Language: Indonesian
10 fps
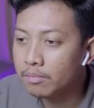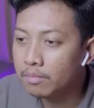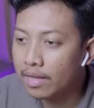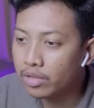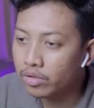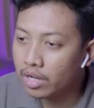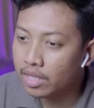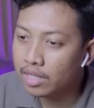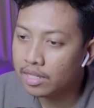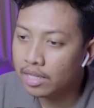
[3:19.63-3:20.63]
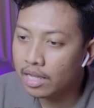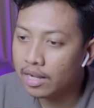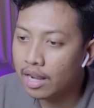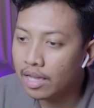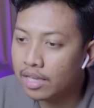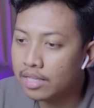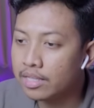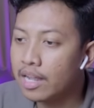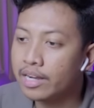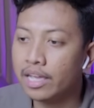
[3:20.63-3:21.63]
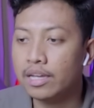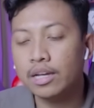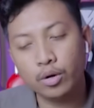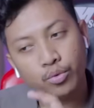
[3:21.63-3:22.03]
membantu nenek ini ada lagi tenang nek